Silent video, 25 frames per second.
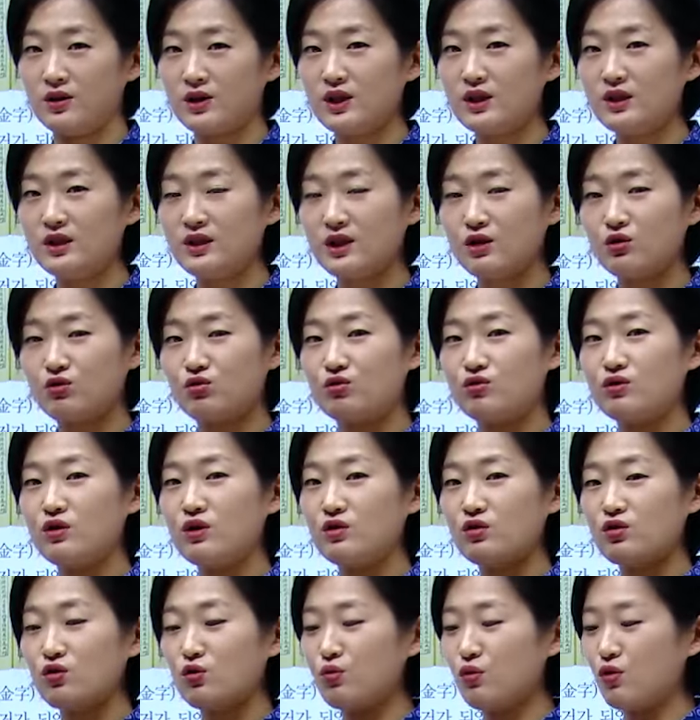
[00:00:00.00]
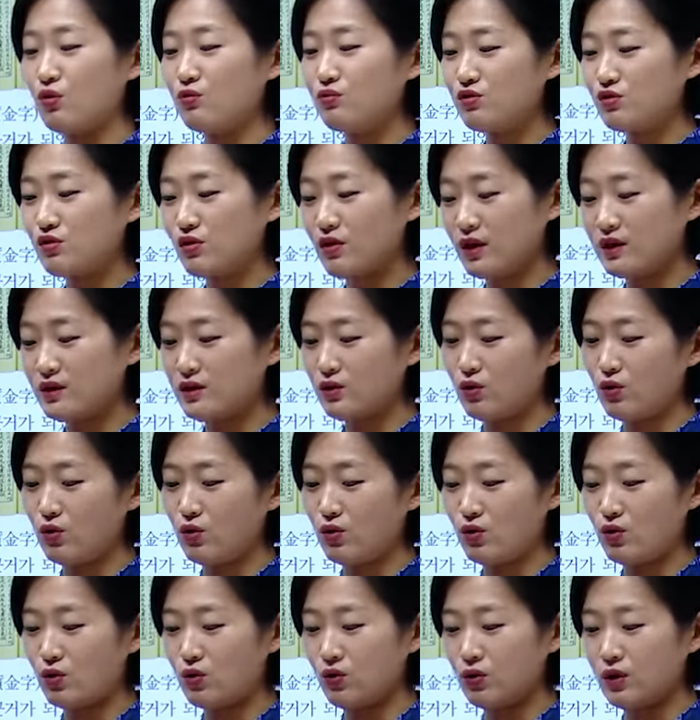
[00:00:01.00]
실제 군인으로 복무를 하는
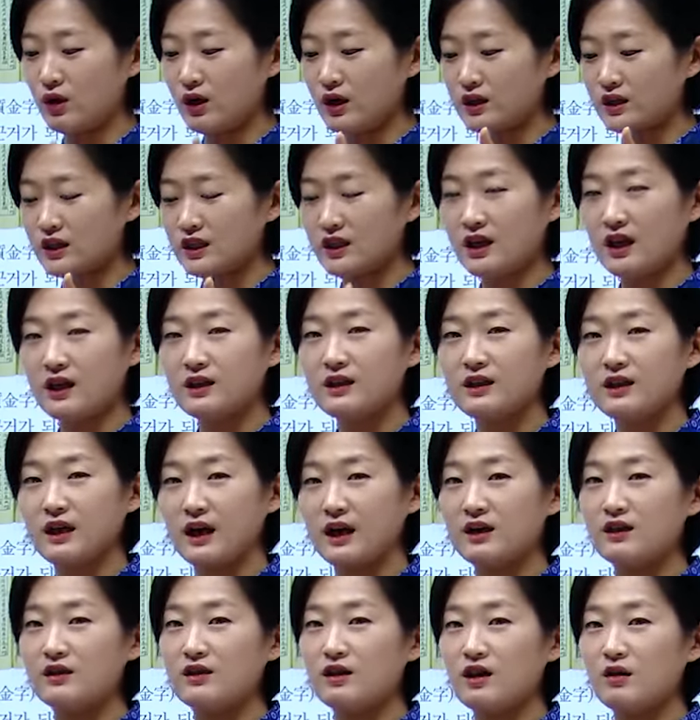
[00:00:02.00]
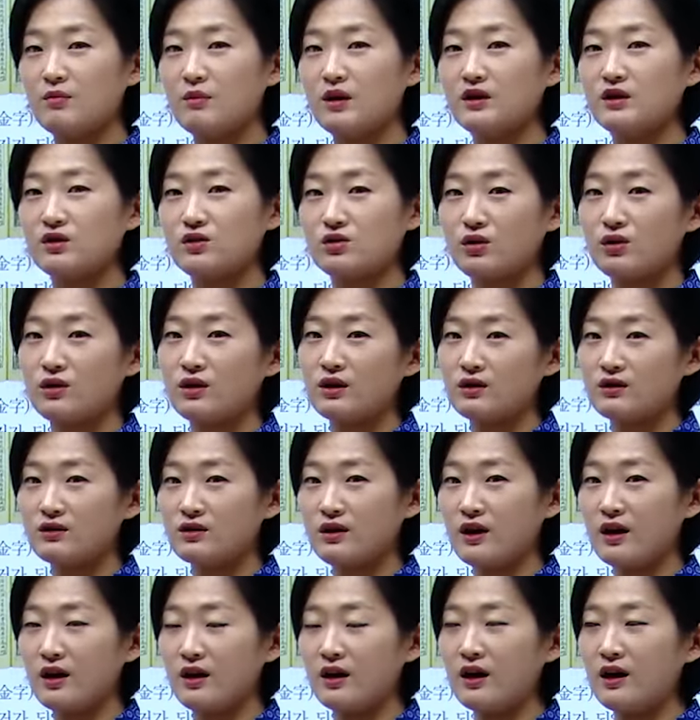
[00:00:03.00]
그 기간의 나이대에만 있어야
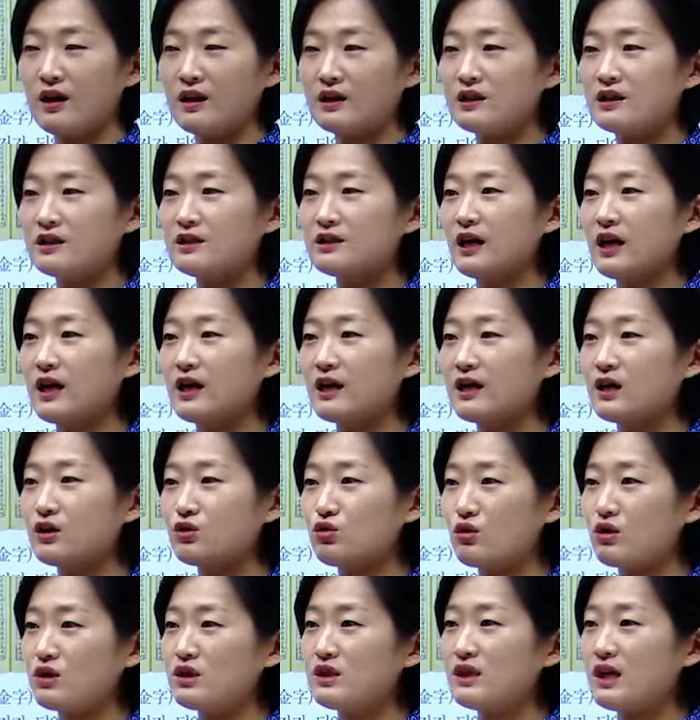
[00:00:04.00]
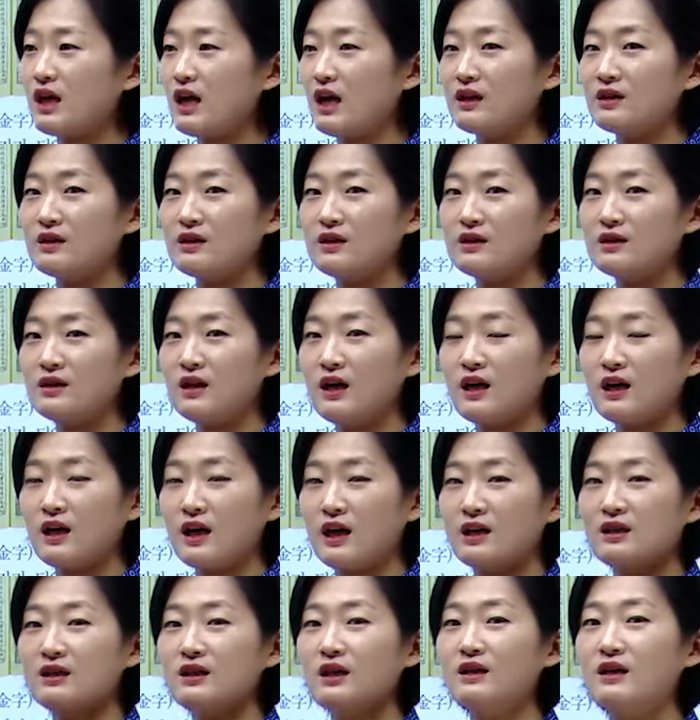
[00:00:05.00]
되는데 그 나이가 되지 않은
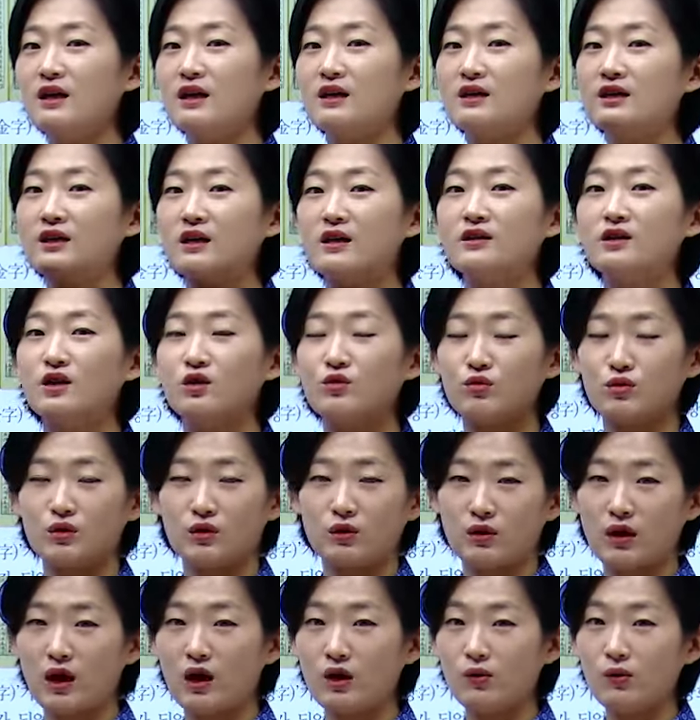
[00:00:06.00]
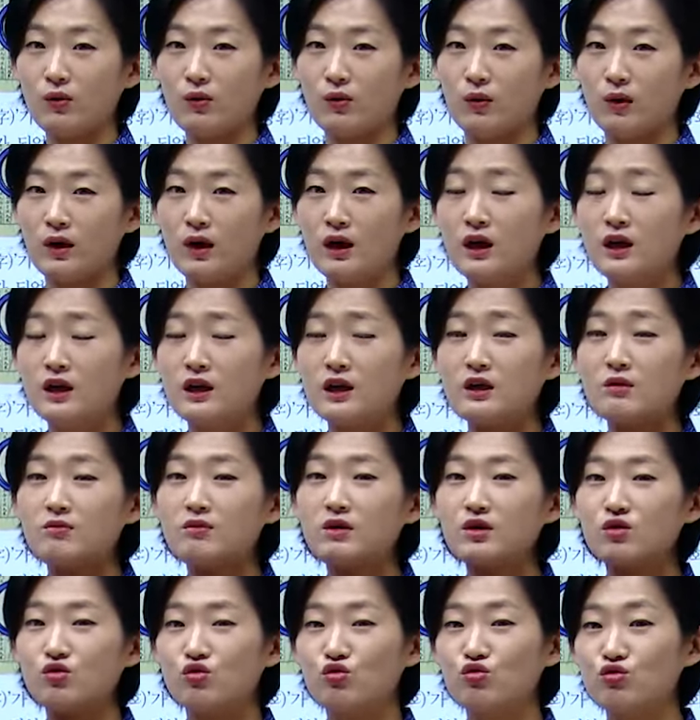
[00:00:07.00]
갓난 아기한테도 이걸 하고
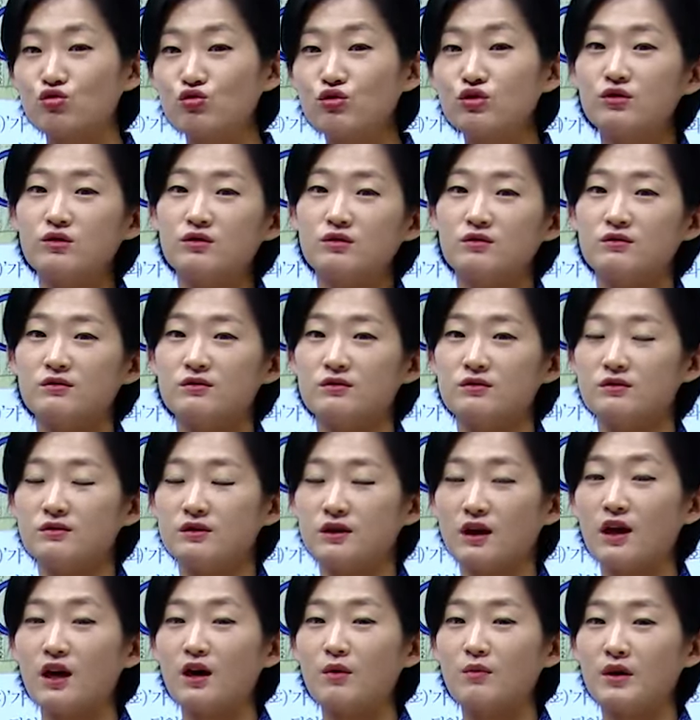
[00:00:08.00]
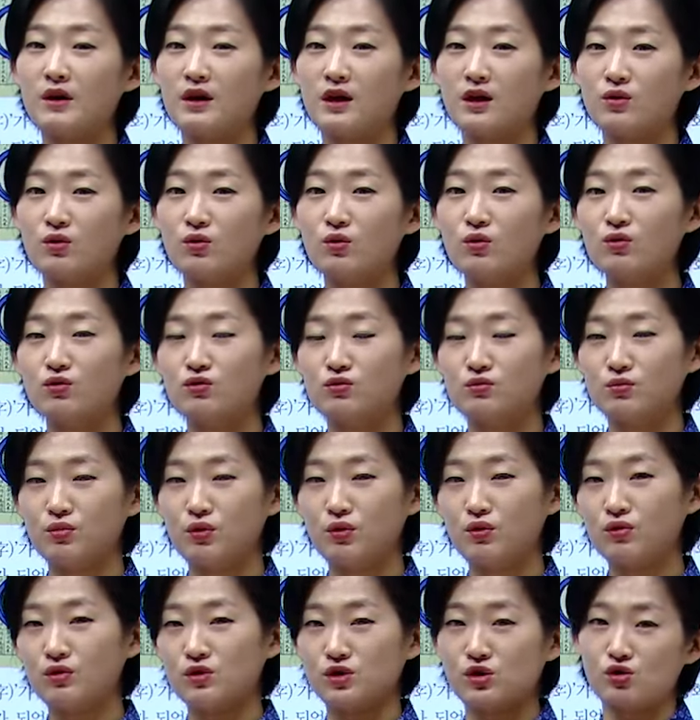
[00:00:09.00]
이미 죽은 사람에게도
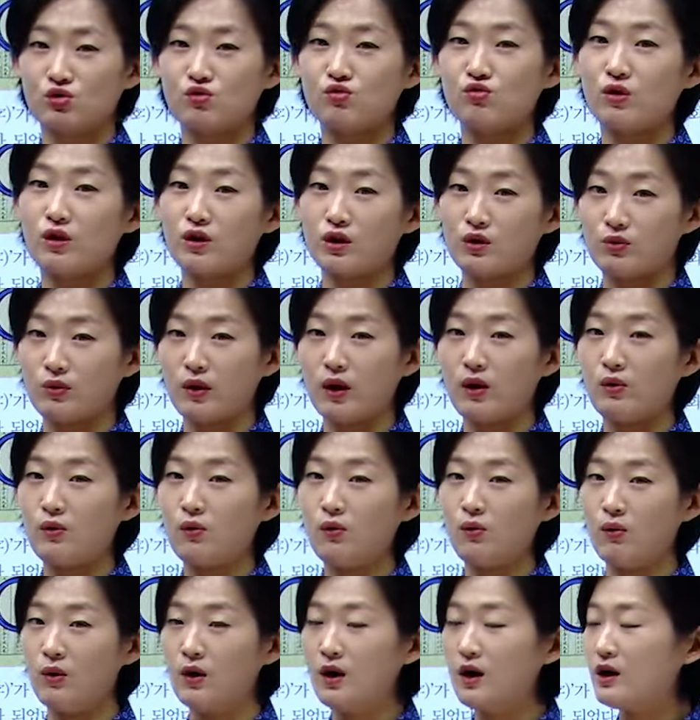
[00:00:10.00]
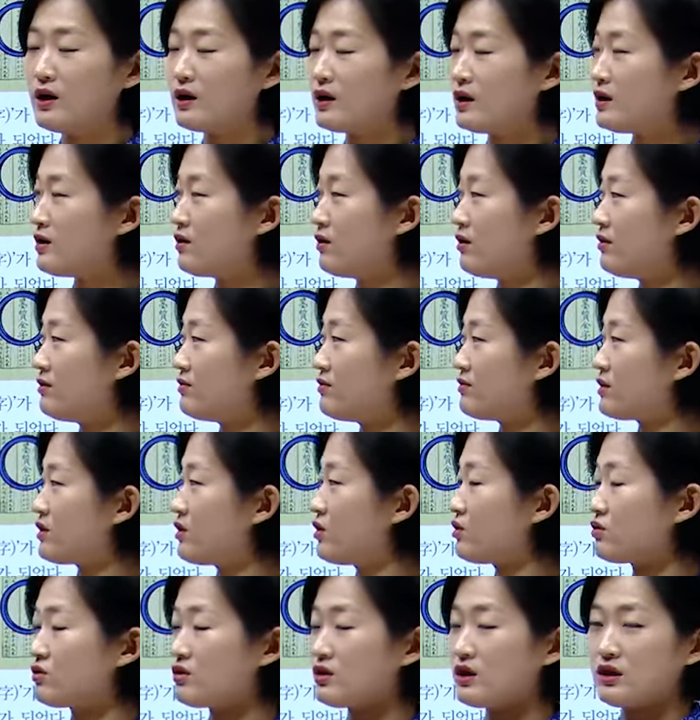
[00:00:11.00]
군포를 징수하기도 하고 이런
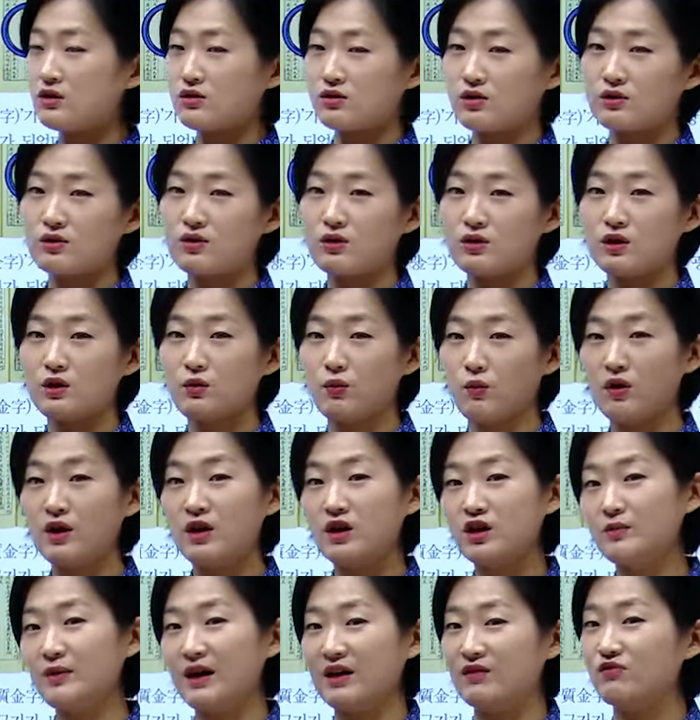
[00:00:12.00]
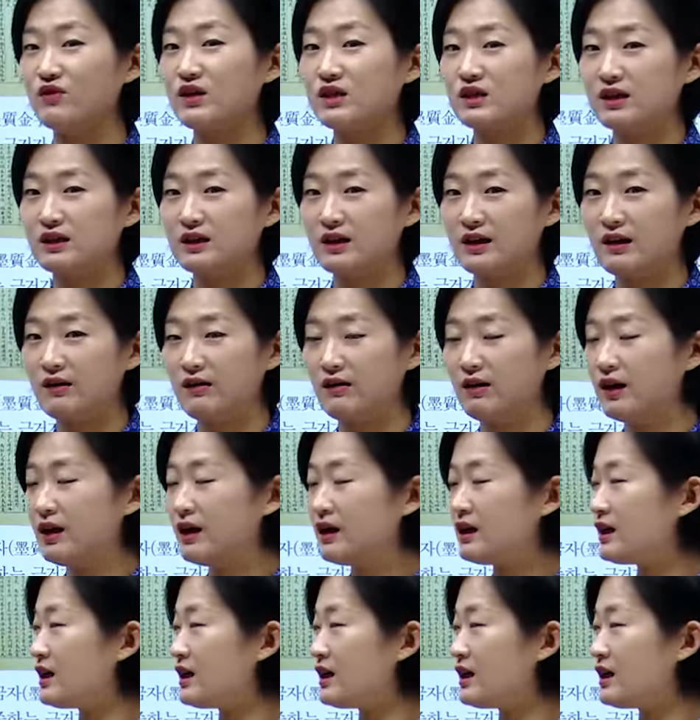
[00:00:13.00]
것들이 있어서 이 원래 이러면 안 되잖아요.